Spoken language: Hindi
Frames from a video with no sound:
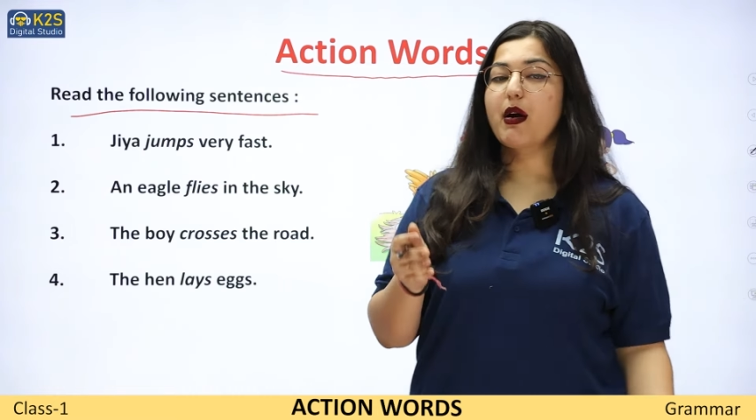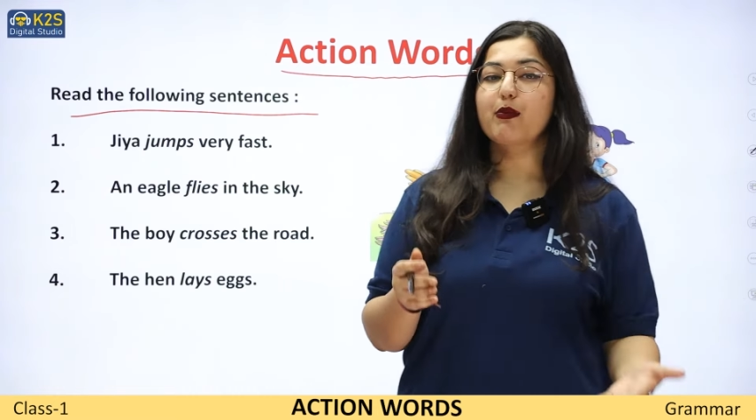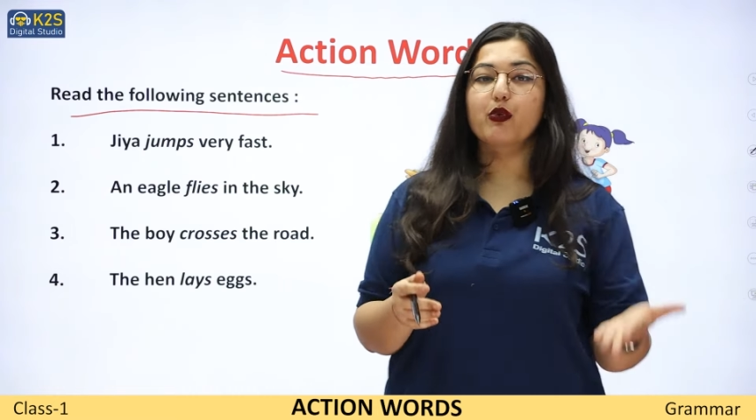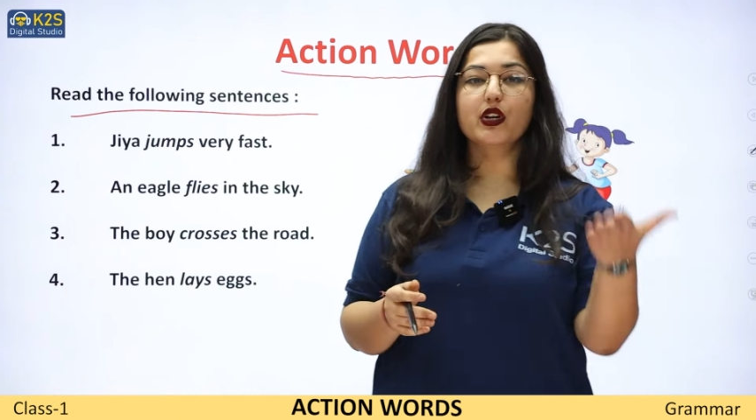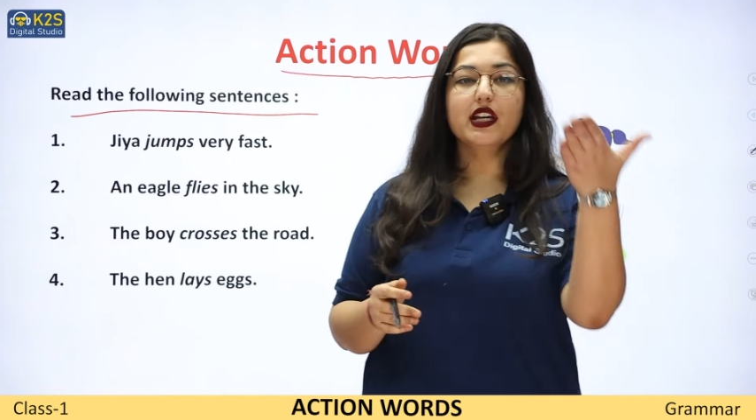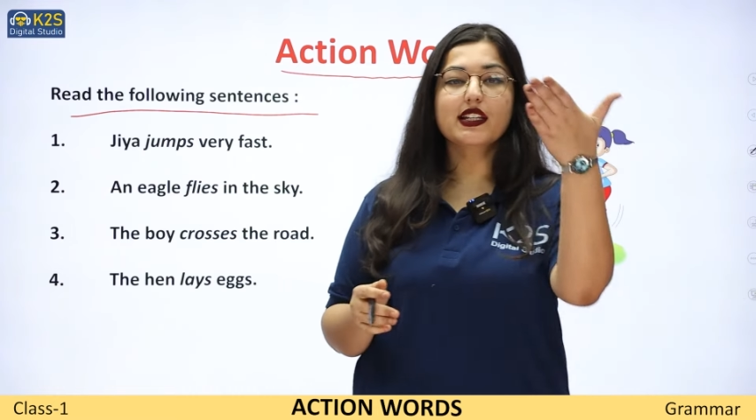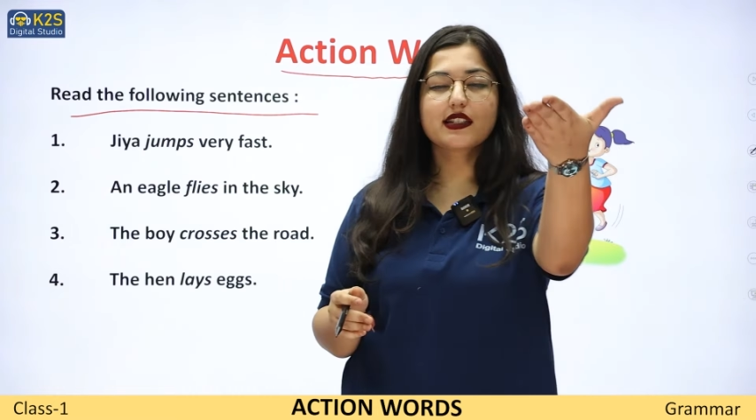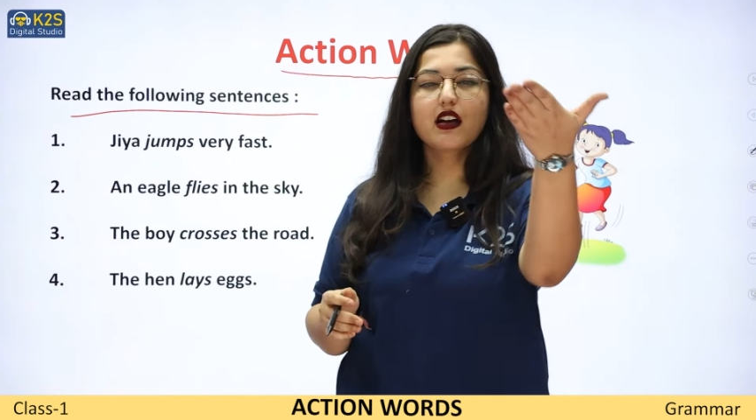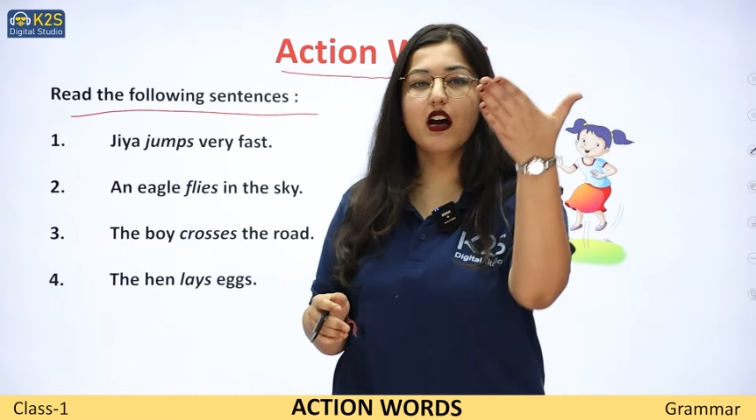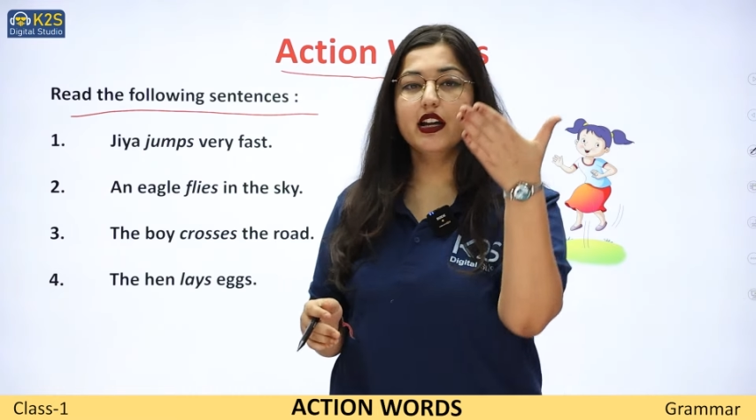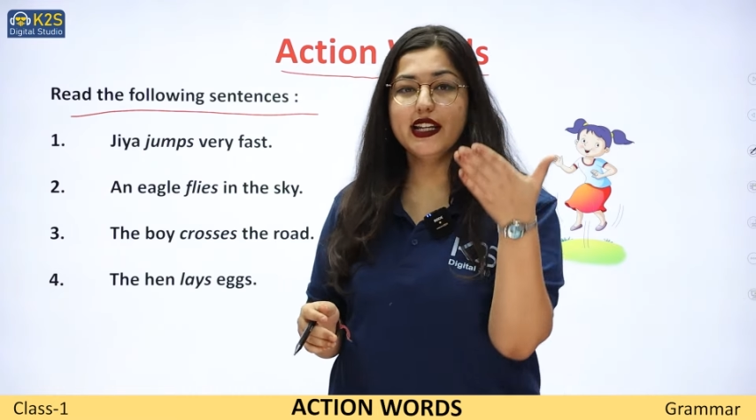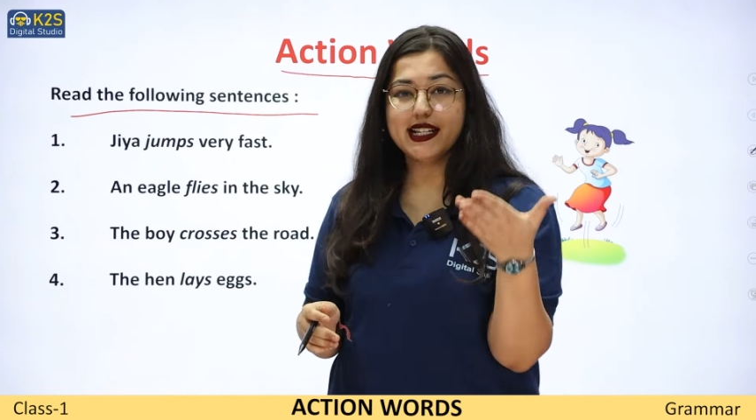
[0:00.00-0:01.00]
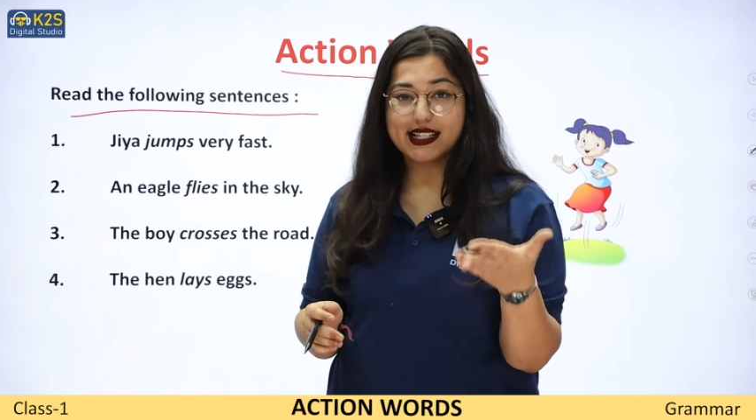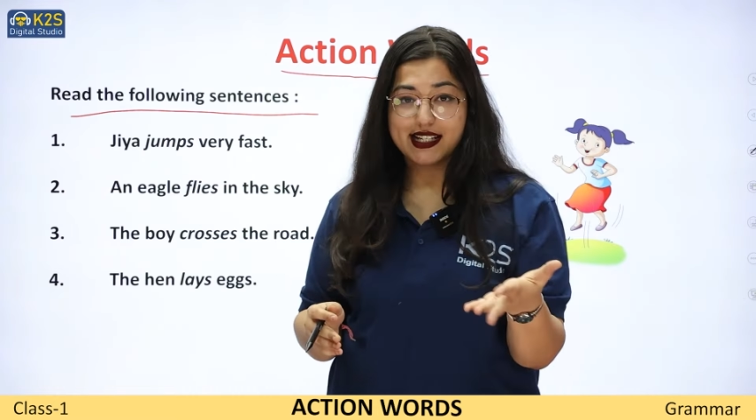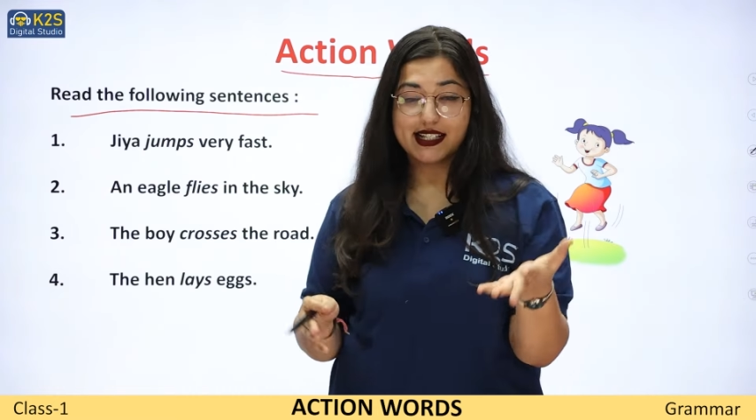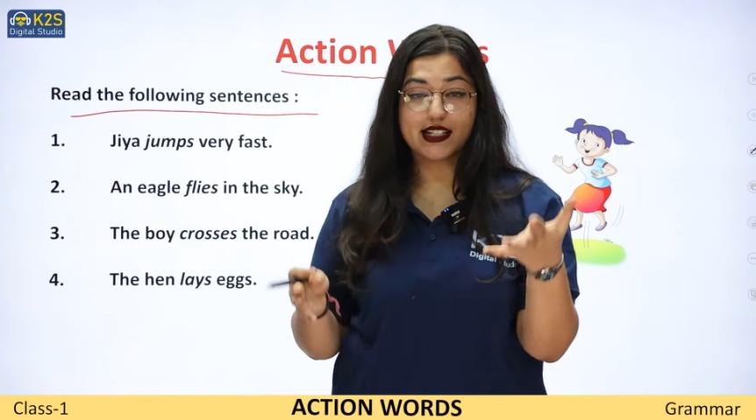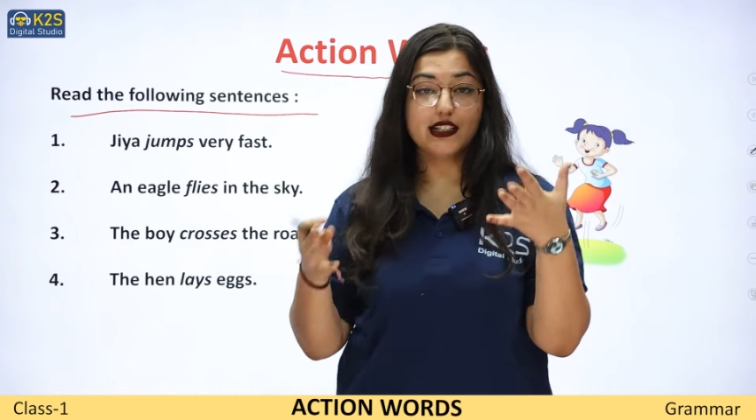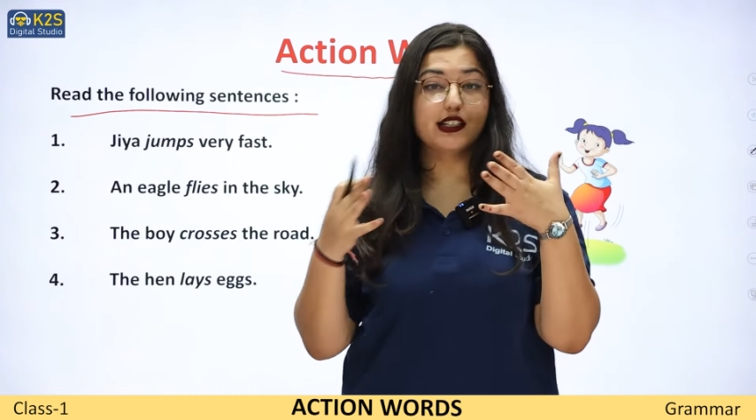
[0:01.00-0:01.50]
अब आपको ये सारे
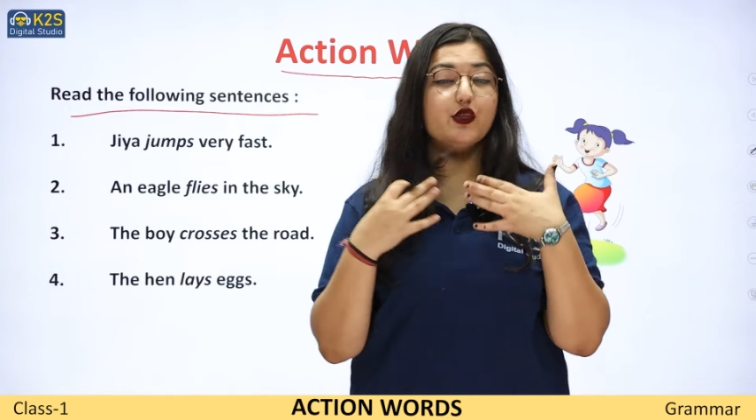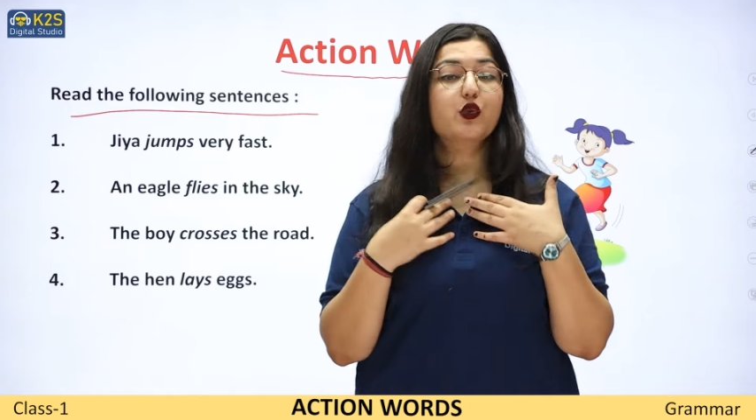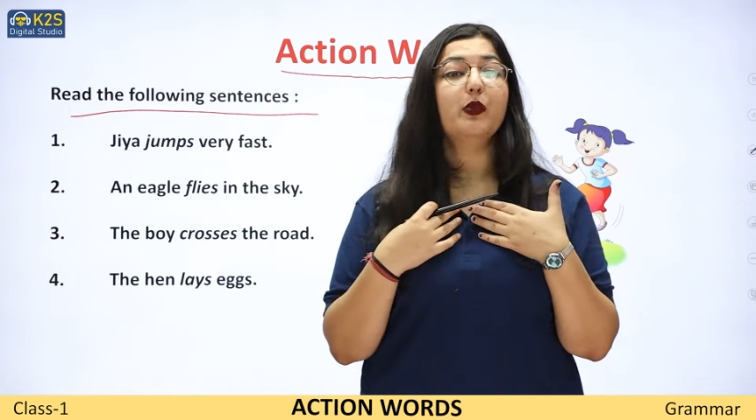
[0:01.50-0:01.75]
सेंटेंसेस